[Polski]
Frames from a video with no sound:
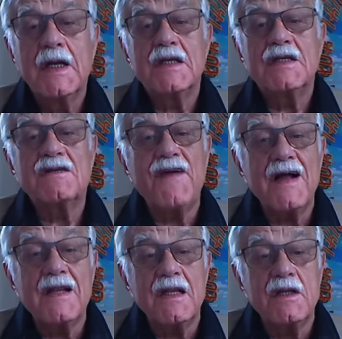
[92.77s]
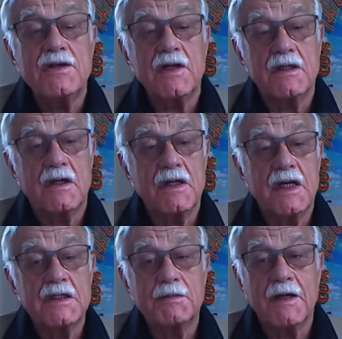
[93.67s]
zwalili się do
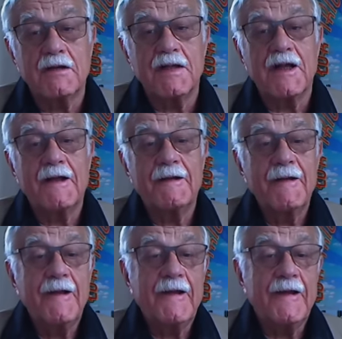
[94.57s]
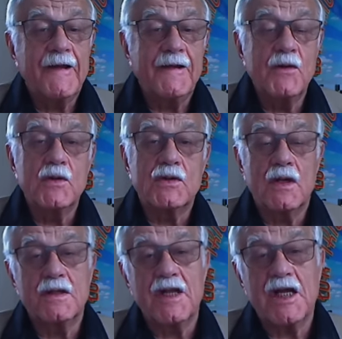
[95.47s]
nas, prawda, e,
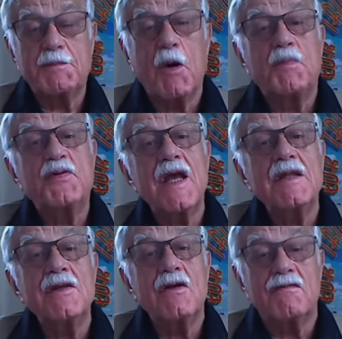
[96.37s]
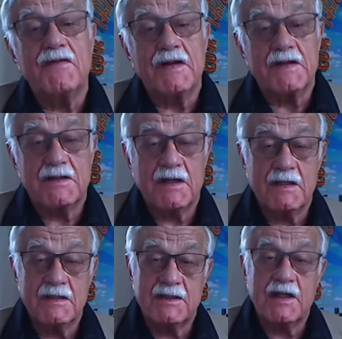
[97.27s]
urządzać poprzednią
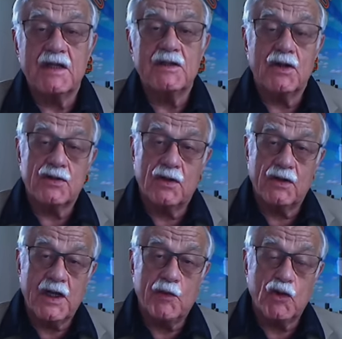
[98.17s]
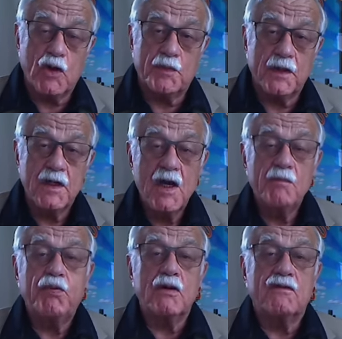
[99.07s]
wersję Zjednoczonej Europy
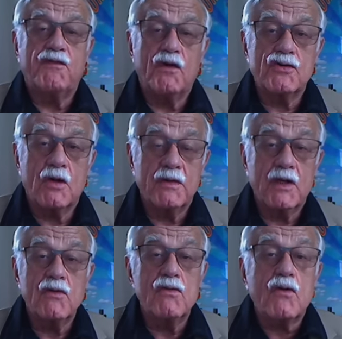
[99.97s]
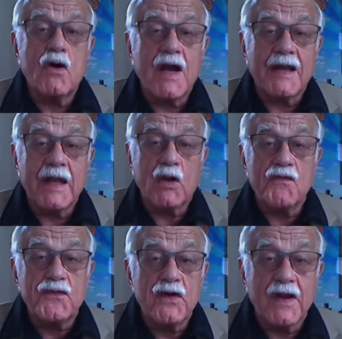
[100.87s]
pod wodzą ich
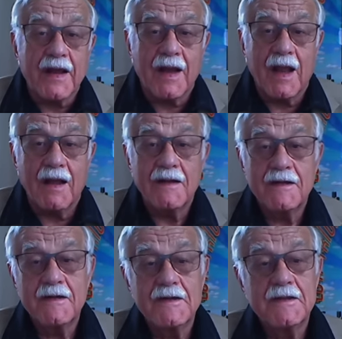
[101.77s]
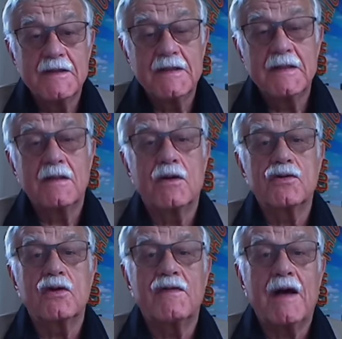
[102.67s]
ukochanego Führera.
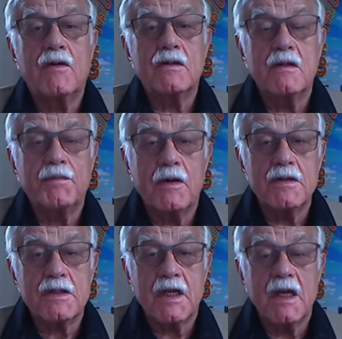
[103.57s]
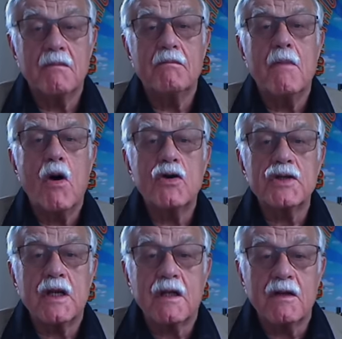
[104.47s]
Kosztowało to Polskę
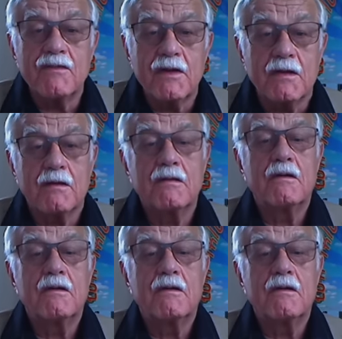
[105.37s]
morze krwi,